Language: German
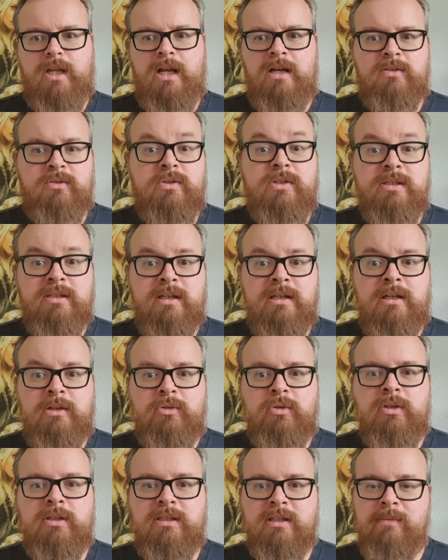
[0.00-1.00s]
also ist er
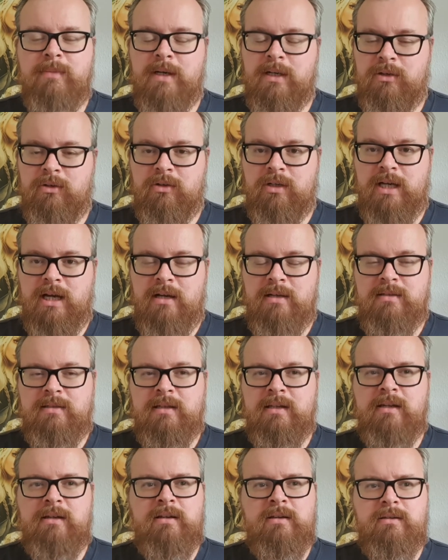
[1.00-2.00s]
natürlich immer noch, ja. Ich
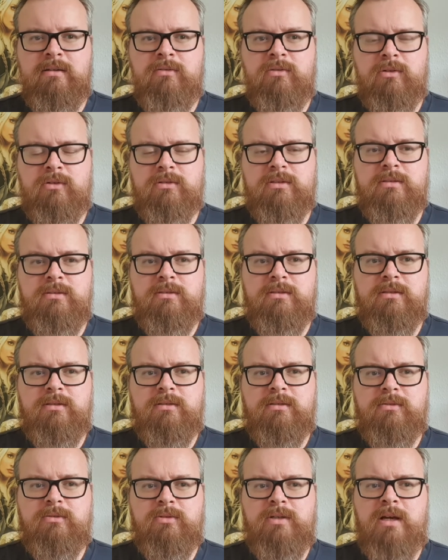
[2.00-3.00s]
sehe den noch
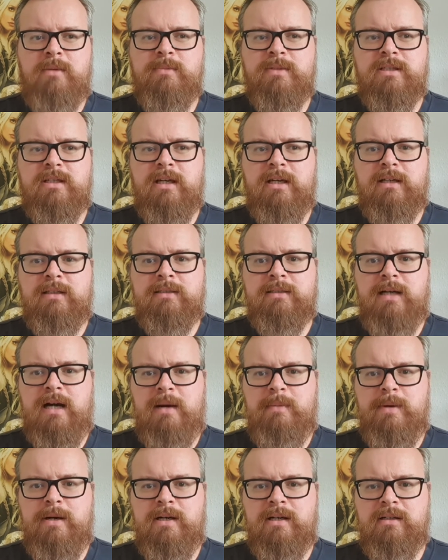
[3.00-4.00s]
äh, unheimlich gerne,
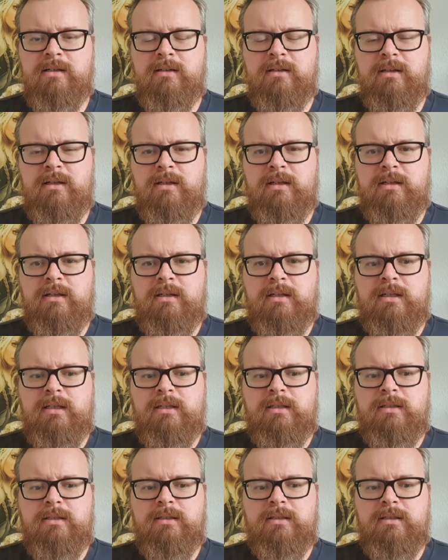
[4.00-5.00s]
aber
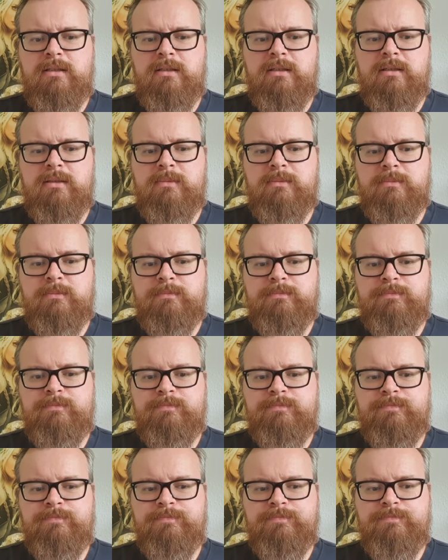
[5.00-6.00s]

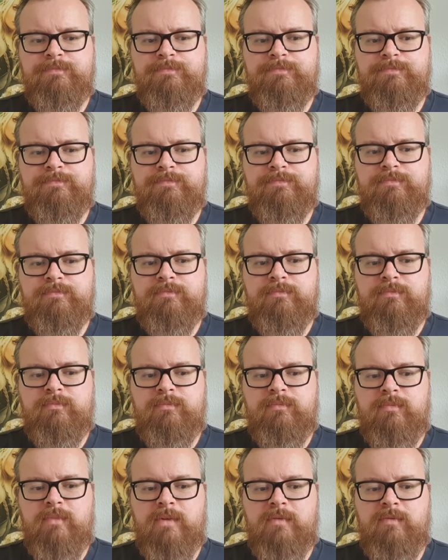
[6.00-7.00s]
ähm,
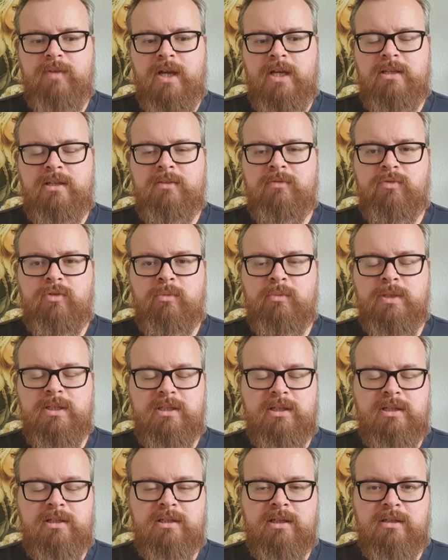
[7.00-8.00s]
wer den für
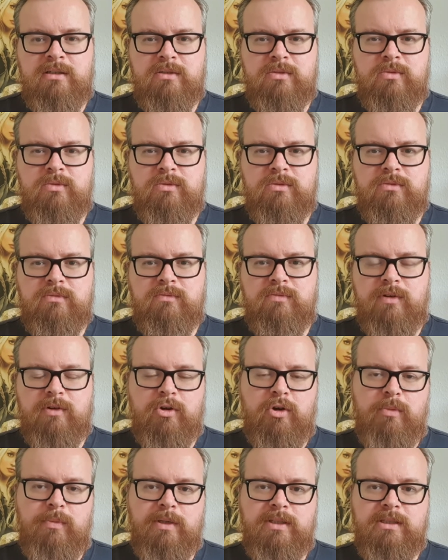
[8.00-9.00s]
mich halt ganz gut
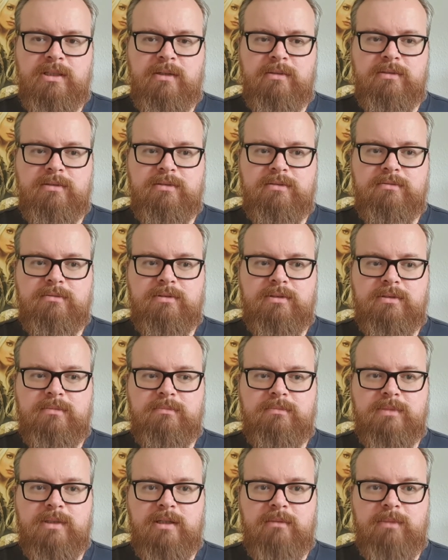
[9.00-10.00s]
verkörpert hat,
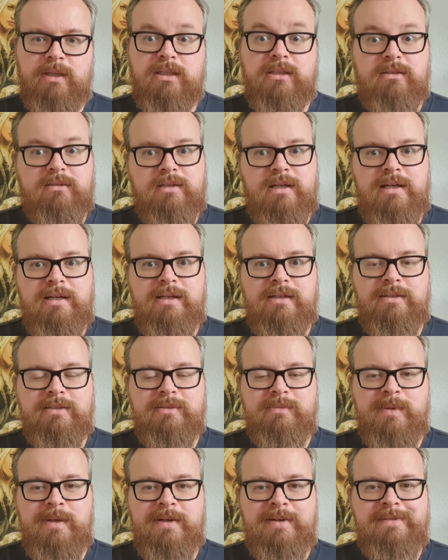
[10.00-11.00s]
ähm, der macht das leider
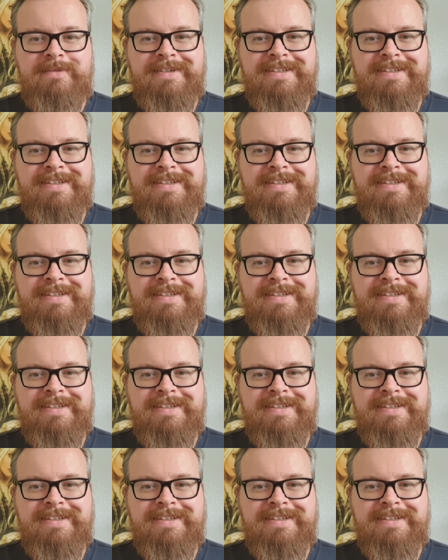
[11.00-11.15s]
nicht mehr.